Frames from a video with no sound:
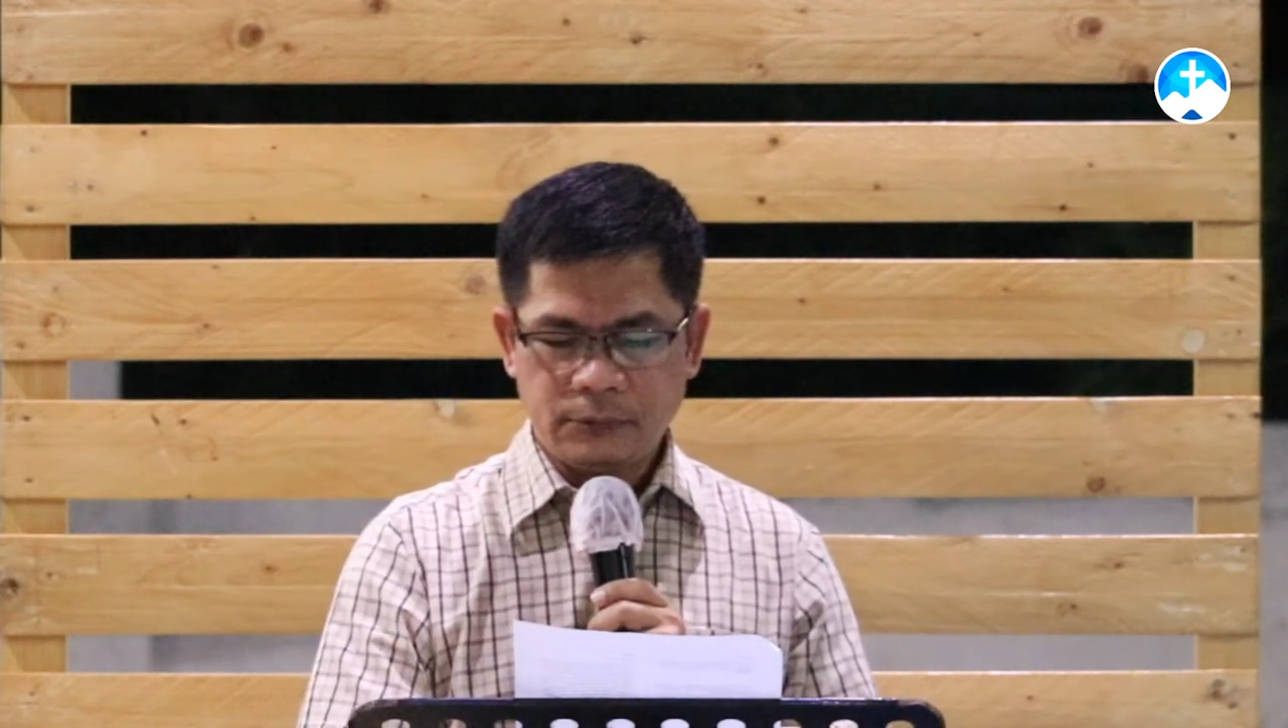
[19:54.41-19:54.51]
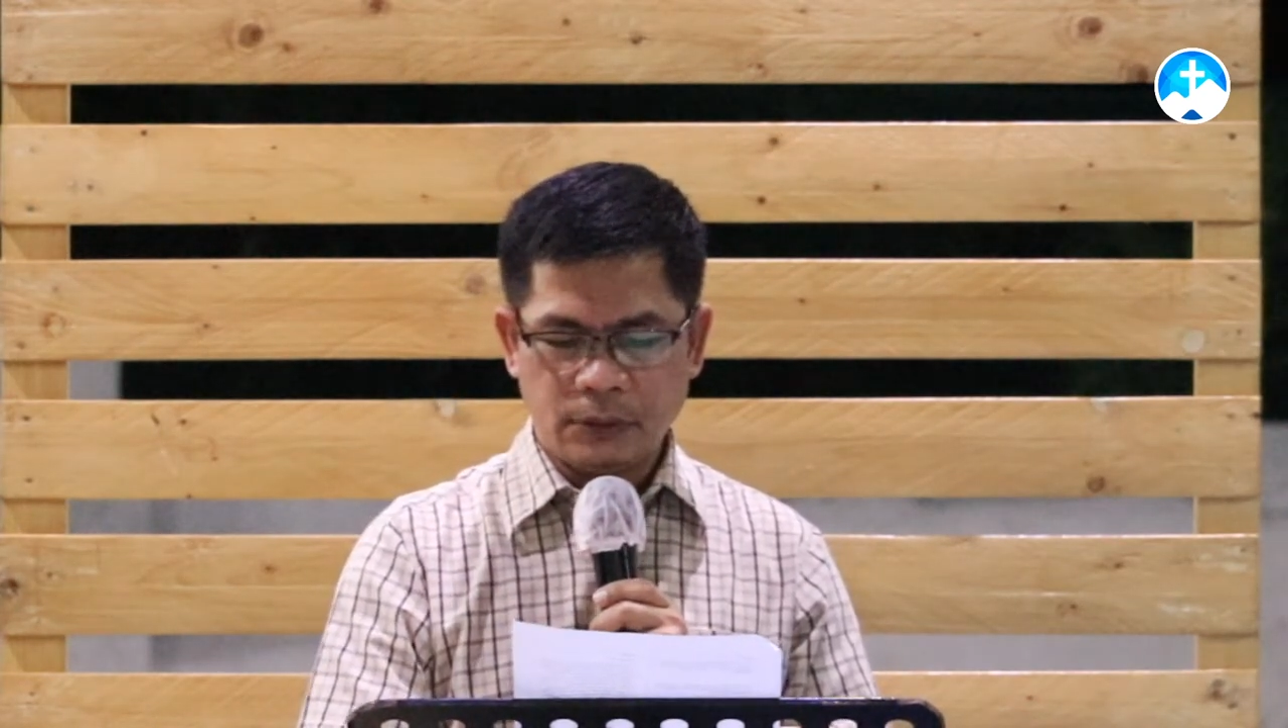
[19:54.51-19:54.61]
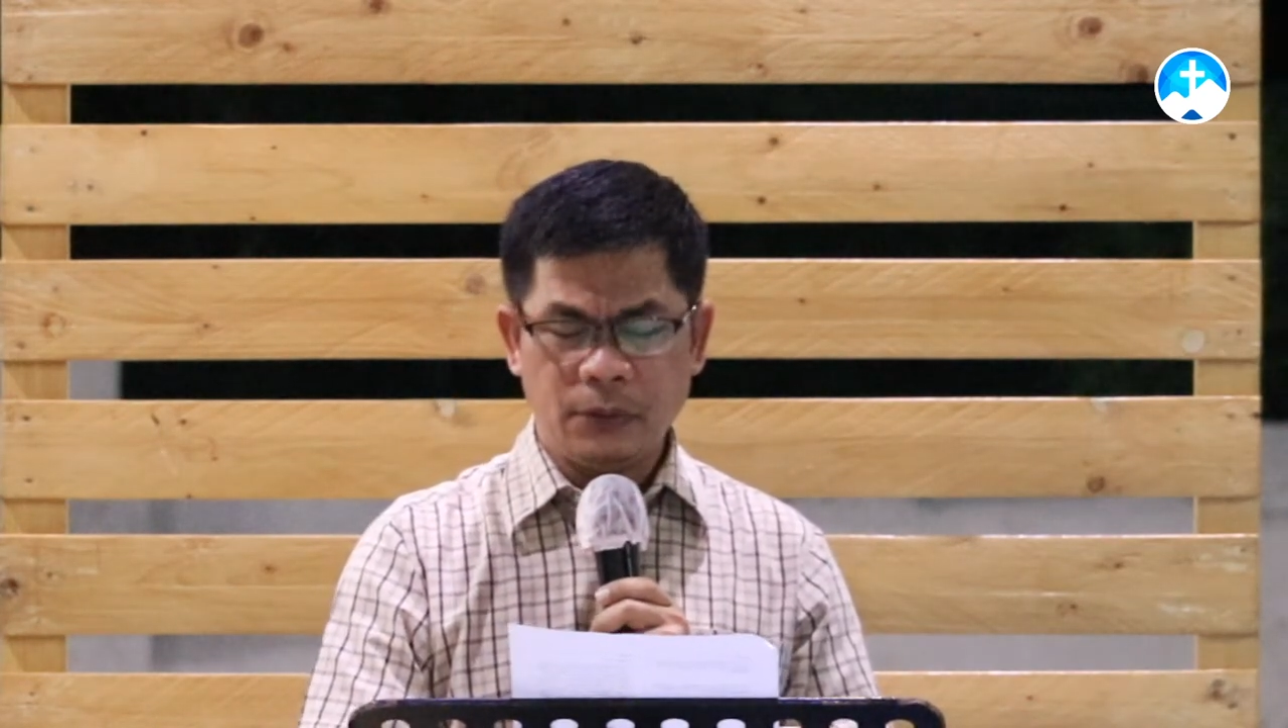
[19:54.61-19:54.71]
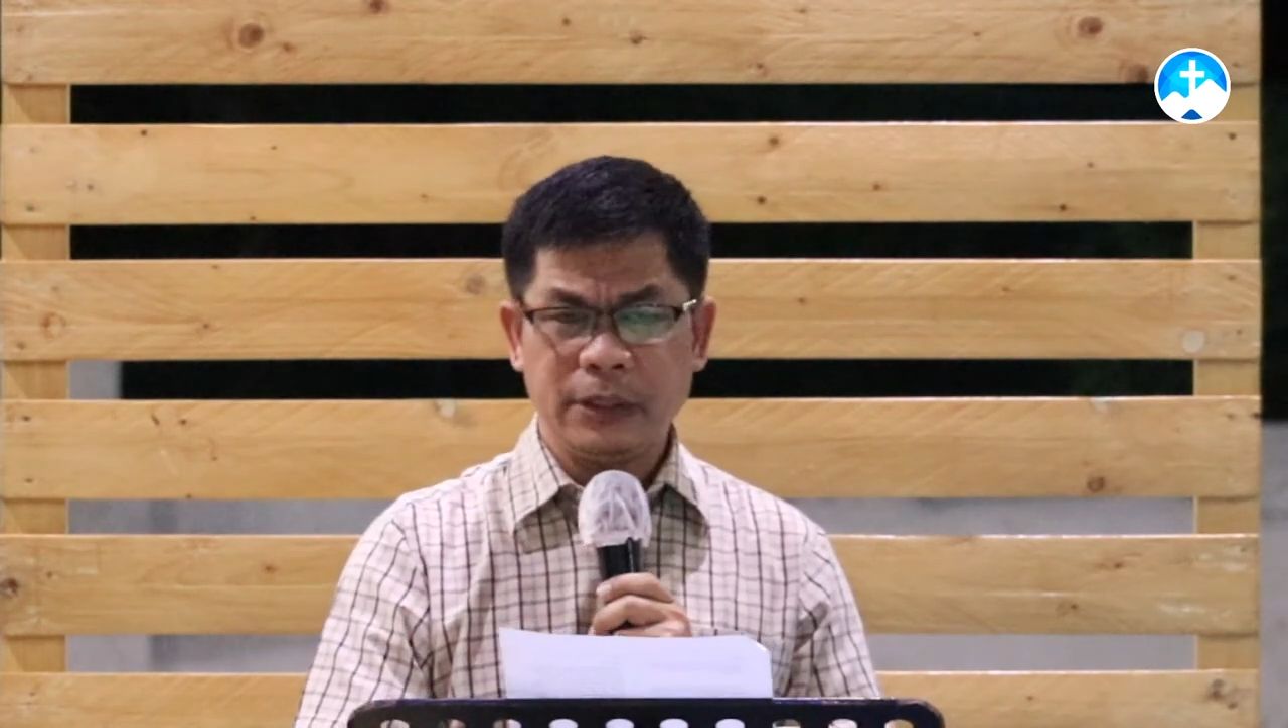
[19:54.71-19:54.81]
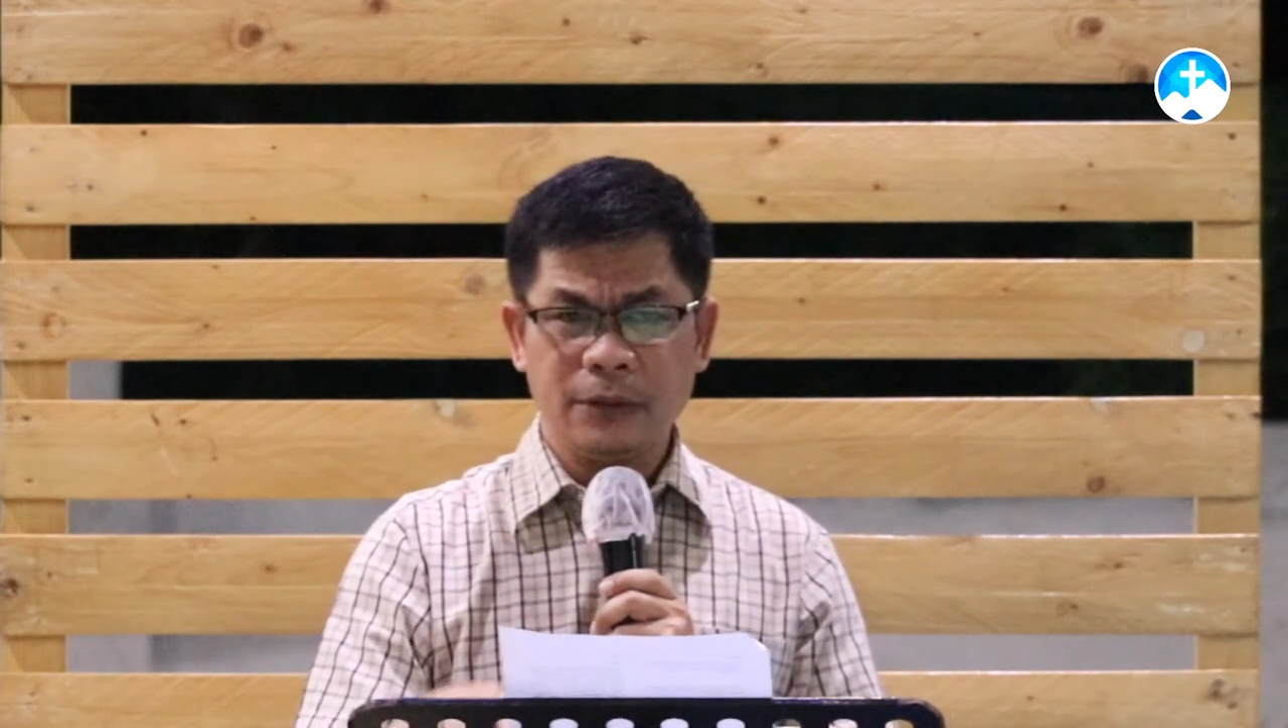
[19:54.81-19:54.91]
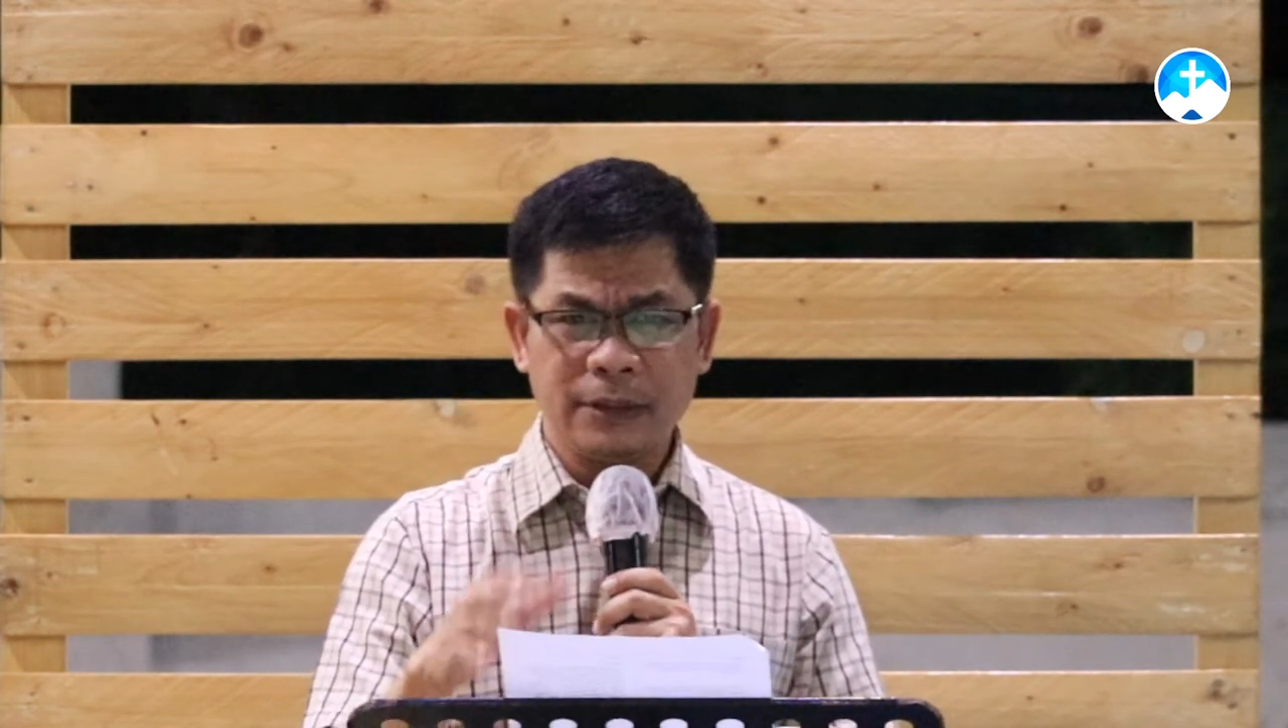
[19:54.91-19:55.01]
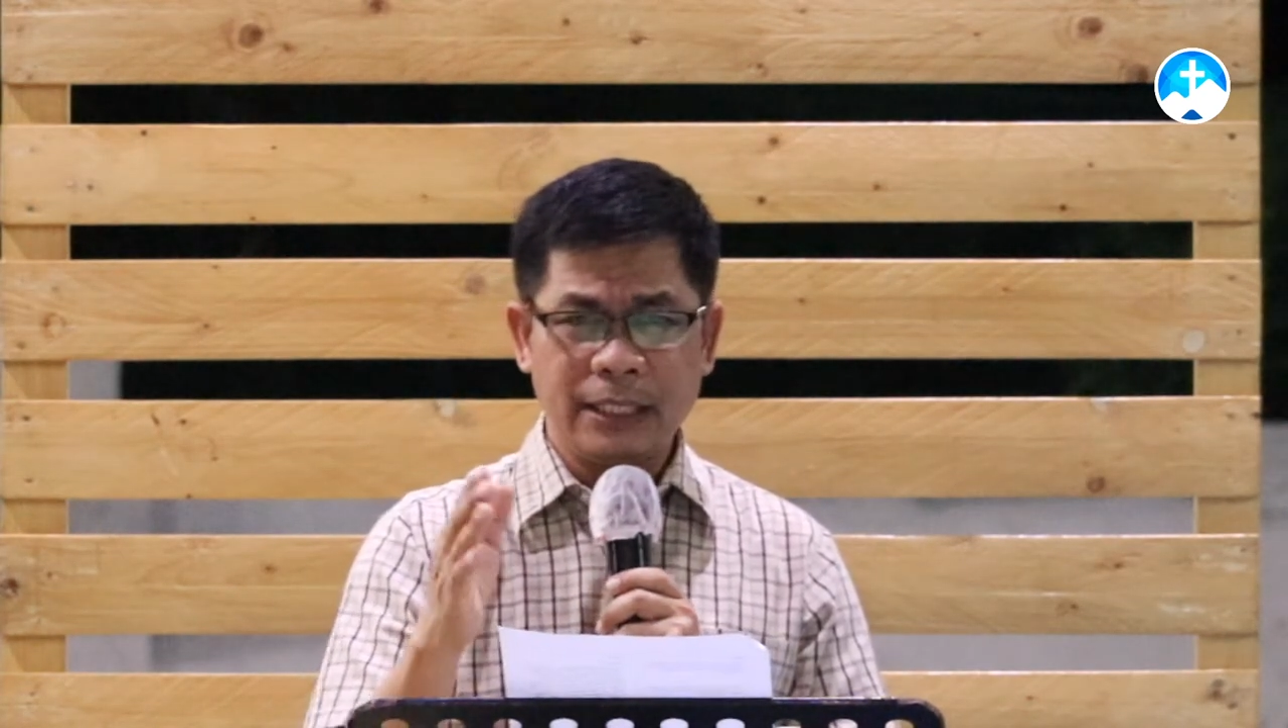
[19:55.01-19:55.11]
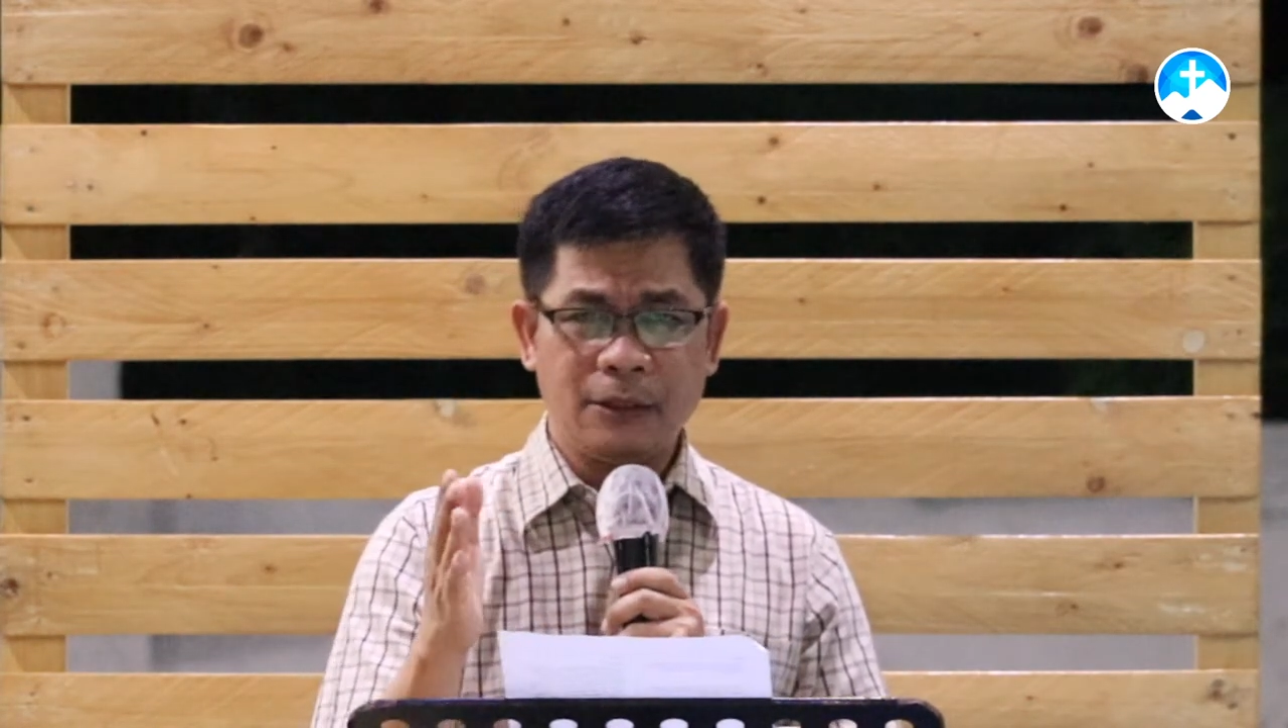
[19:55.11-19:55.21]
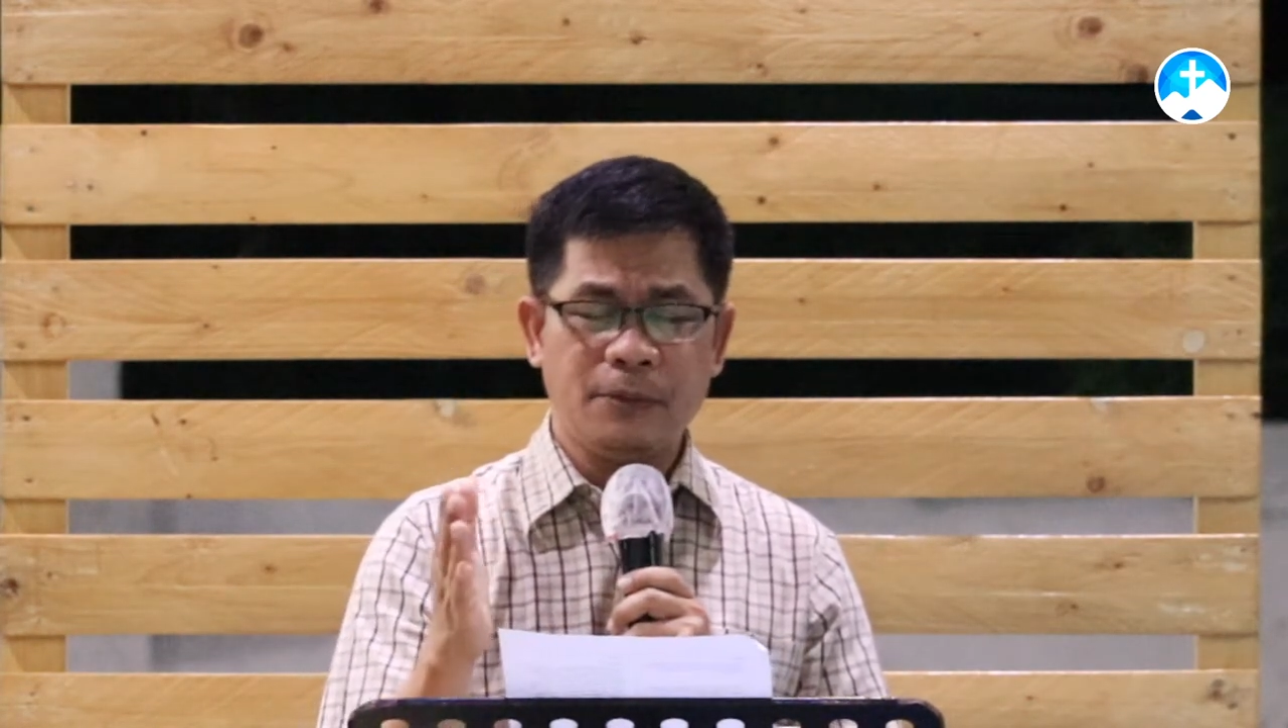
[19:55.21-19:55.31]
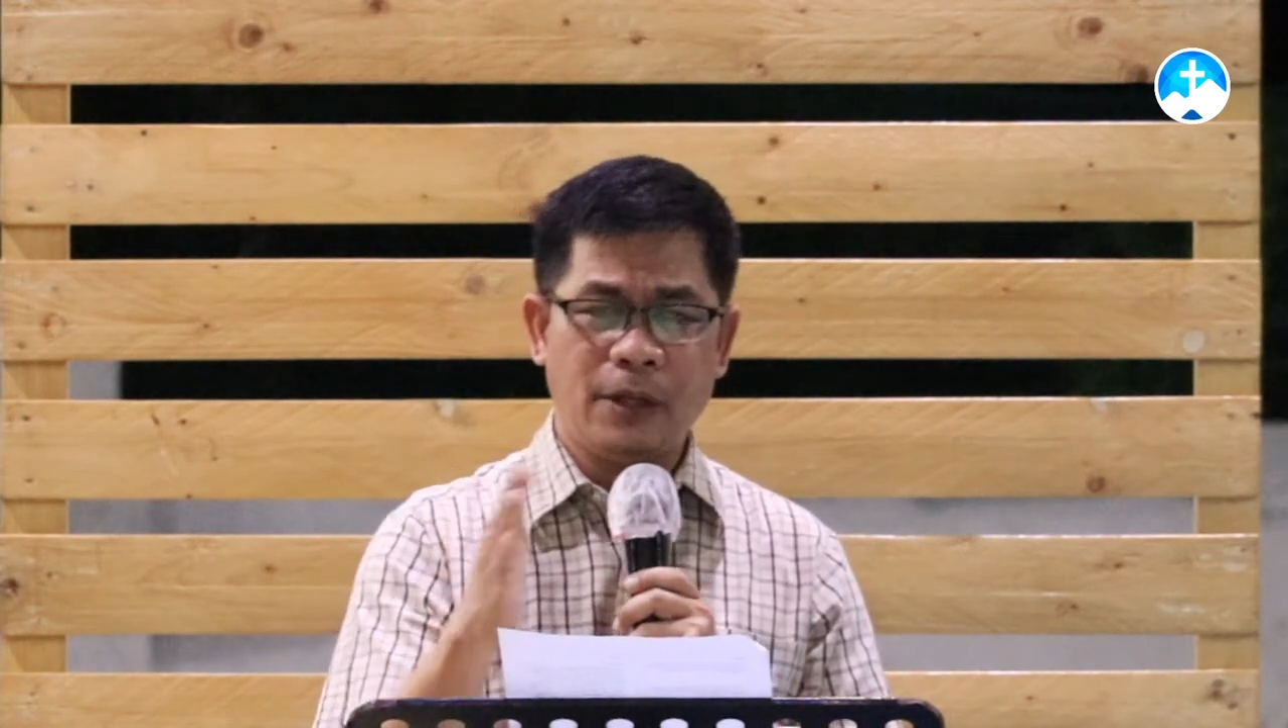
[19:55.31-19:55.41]
unti-unti
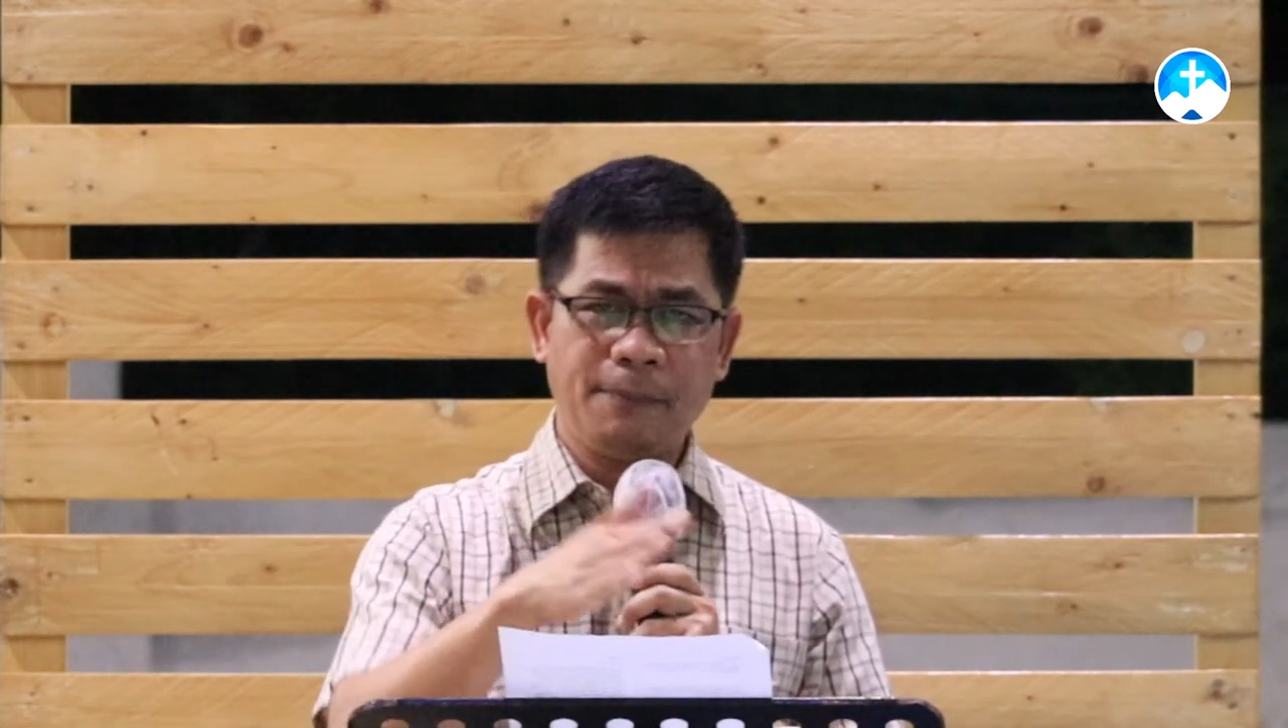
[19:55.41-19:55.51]
gumawa